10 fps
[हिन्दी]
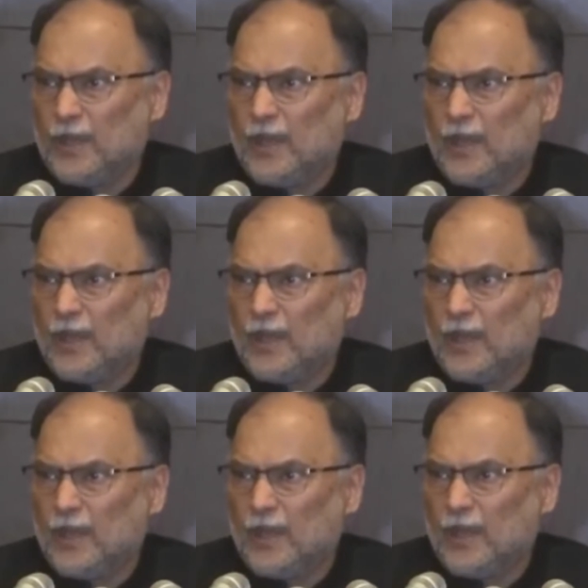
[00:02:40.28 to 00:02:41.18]
इसी
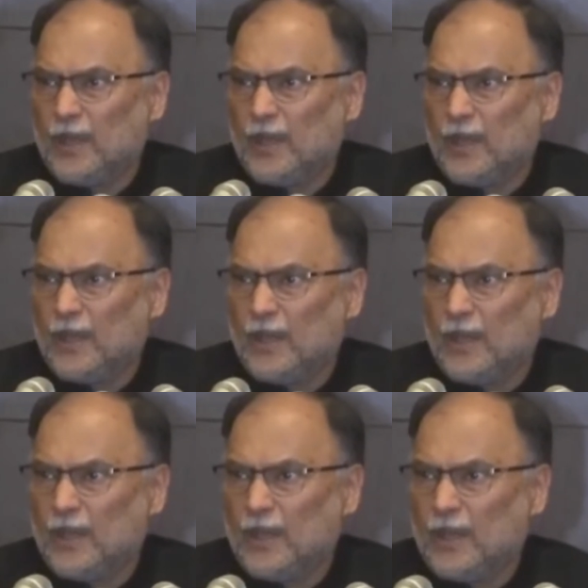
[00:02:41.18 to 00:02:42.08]
तरह
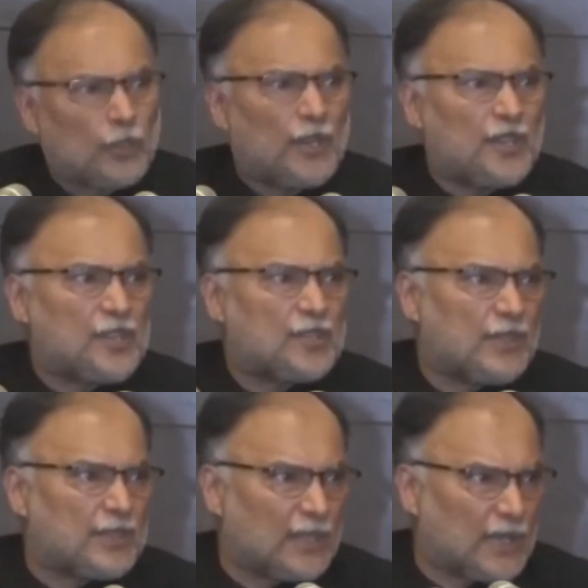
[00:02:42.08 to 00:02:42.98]
ख़वातीन की वोटर
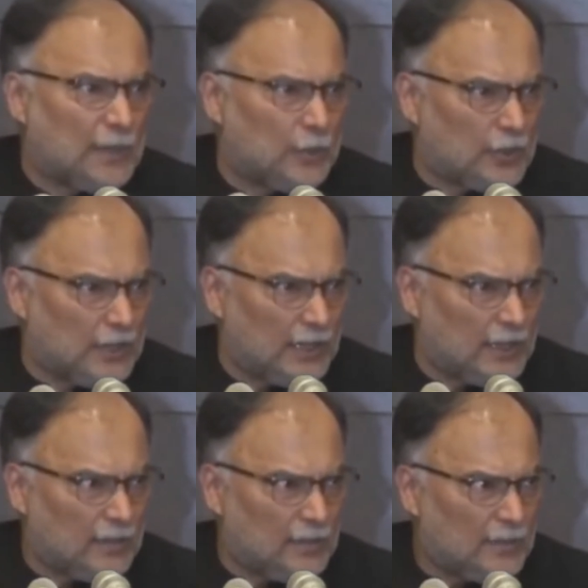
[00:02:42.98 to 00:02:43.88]
रजिस्ट्रेशन कम होती
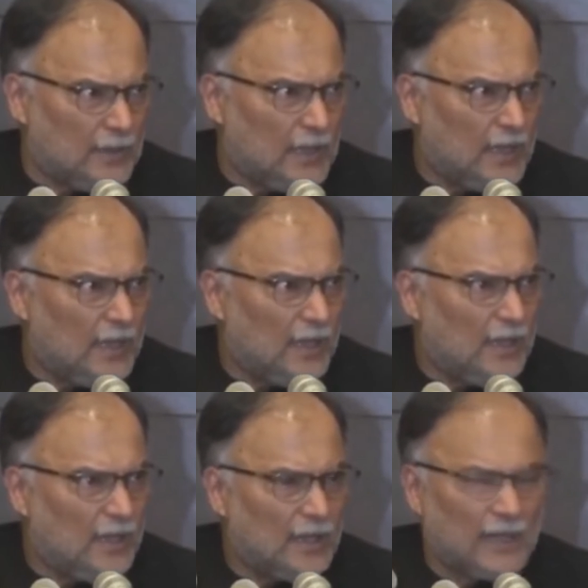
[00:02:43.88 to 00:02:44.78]
है
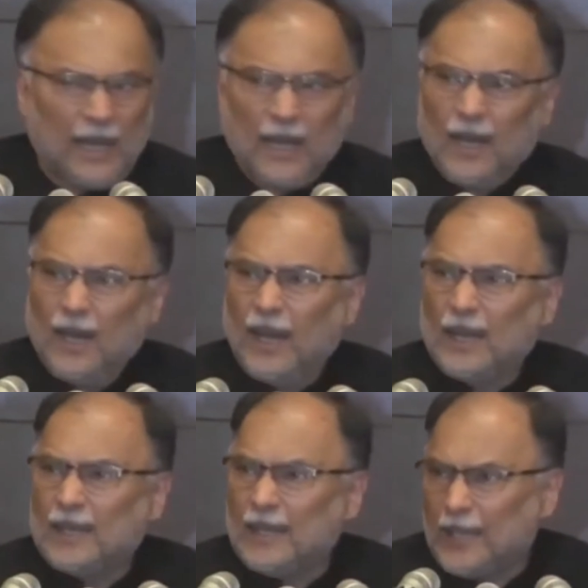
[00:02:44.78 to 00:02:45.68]
या
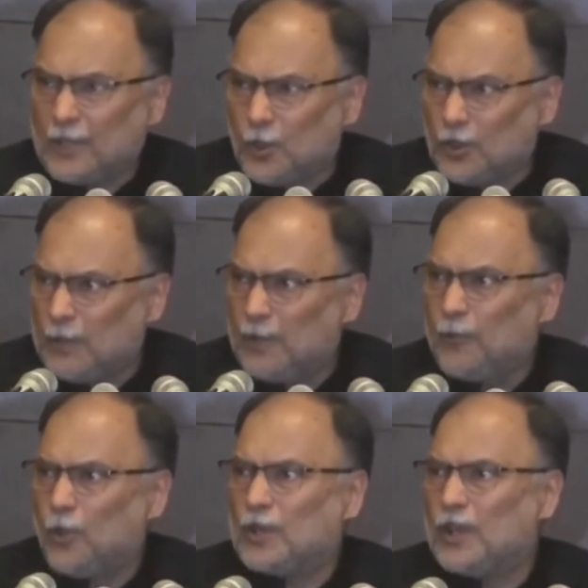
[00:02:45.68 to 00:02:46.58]
अकलीतों की भी
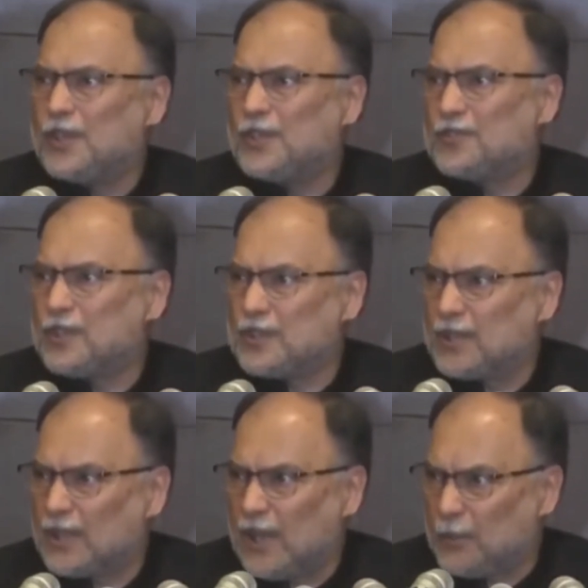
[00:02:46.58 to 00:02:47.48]
वोटर
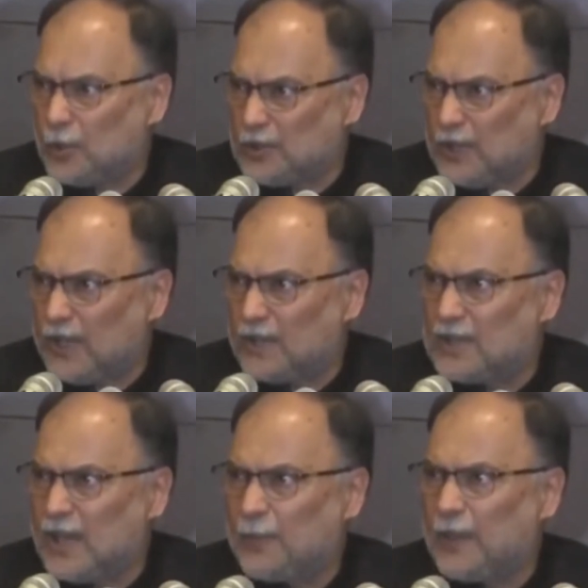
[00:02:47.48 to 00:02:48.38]
रजिस्ट्रेशन कम होती है
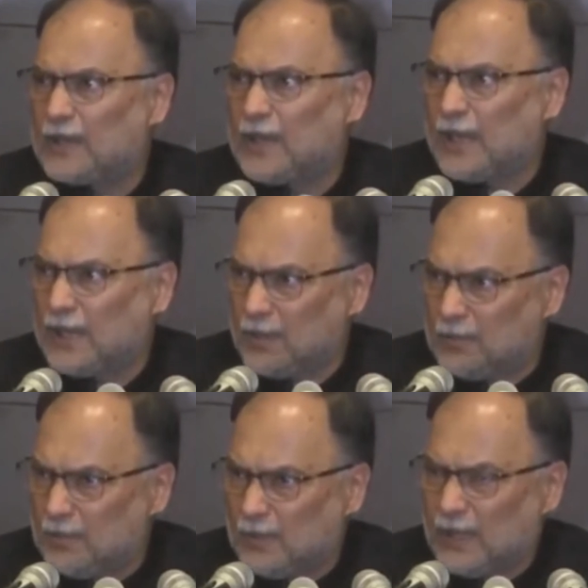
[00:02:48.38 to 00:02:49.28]
जहाँ पे
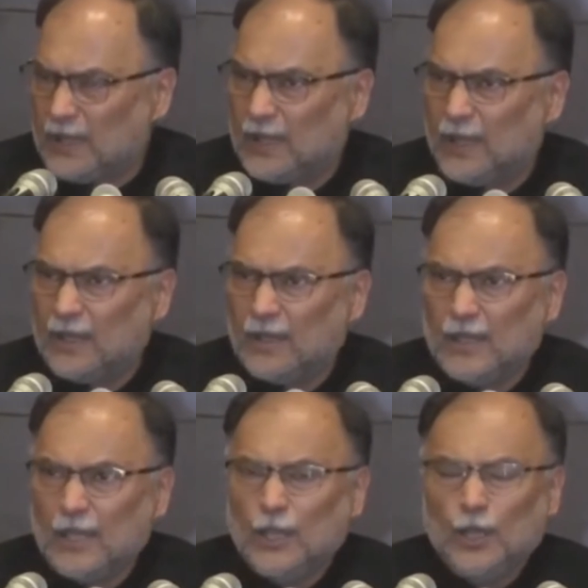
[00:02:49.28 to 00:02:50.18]
तालीम नहीं है
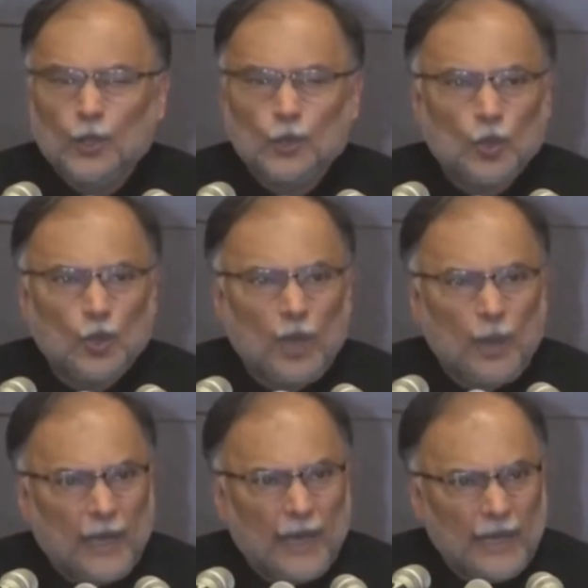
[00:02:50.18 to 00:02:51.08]
तो
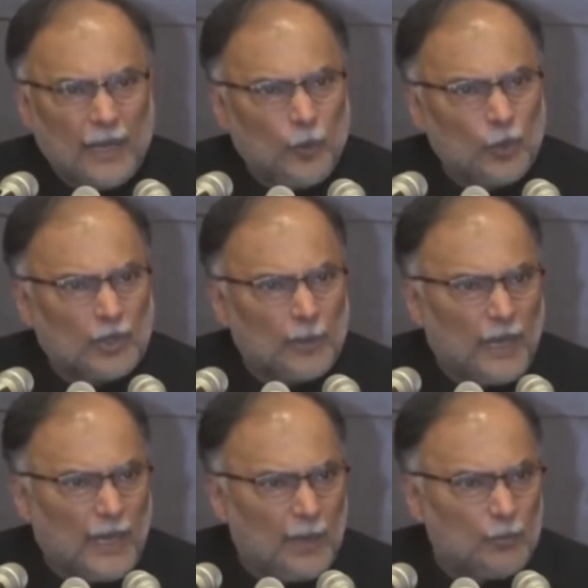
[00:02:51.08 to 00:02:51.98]
हमारे वो
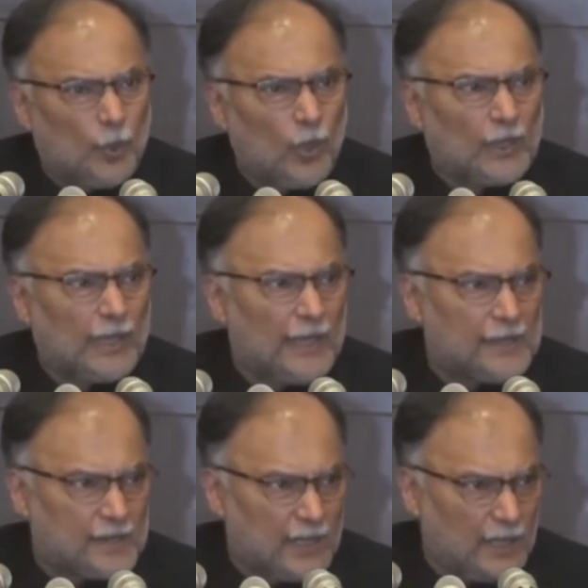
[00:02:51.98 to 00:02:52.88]
तमाम मुल्क के
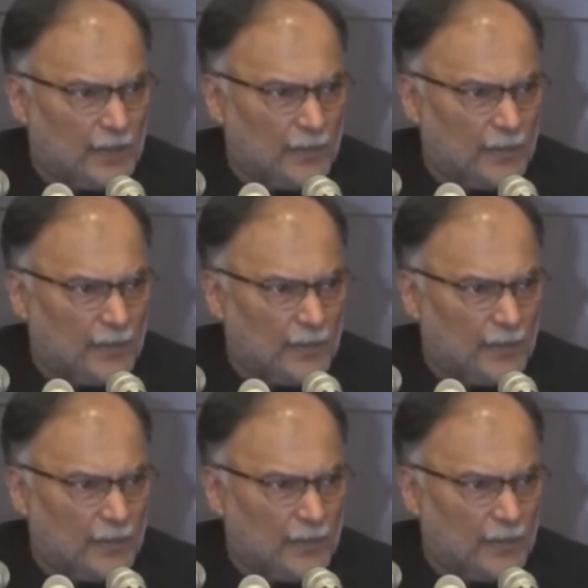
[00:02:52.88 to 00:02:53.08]
हिस्से